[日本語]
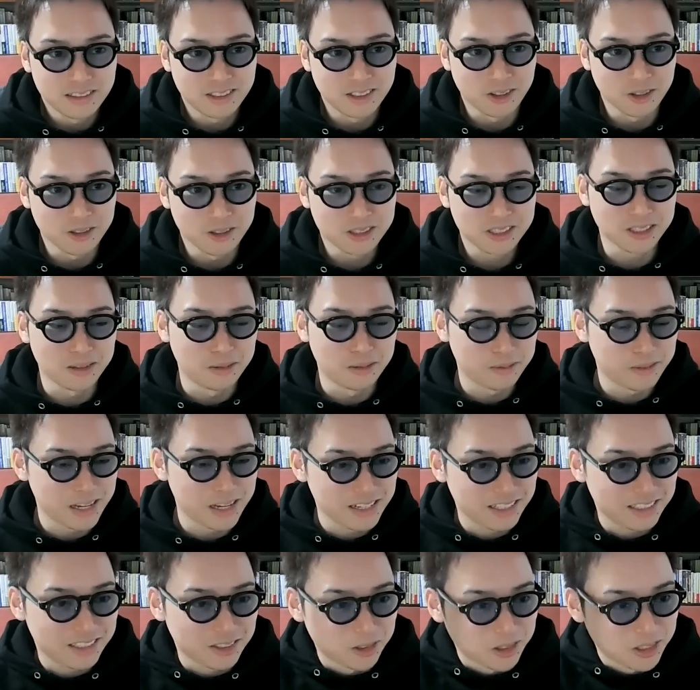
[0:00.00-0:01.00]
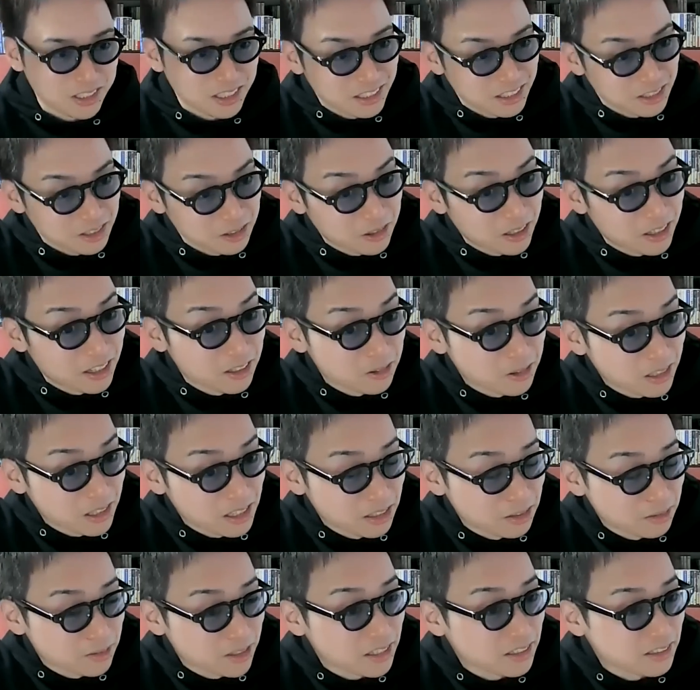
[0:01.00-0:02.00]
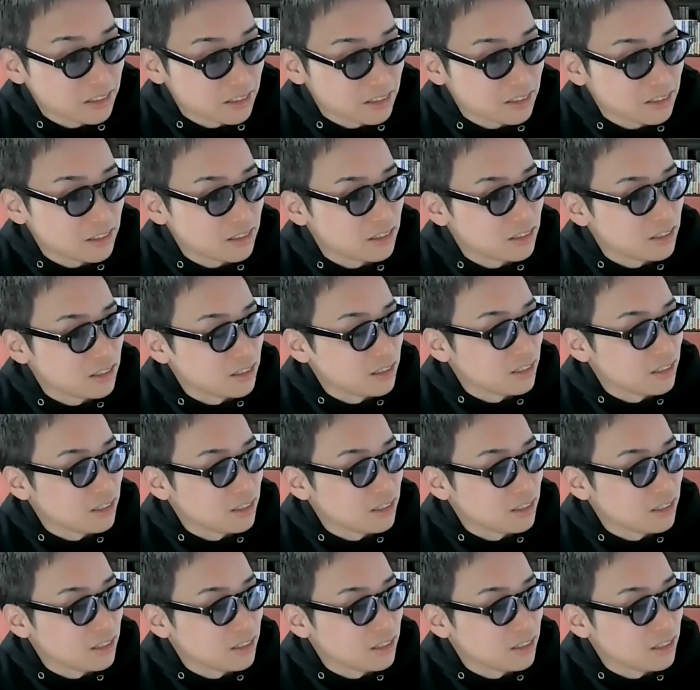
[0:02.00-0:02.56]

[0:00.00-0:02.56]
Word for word: それをしかも毎日欲しいって言われるわけでもないし。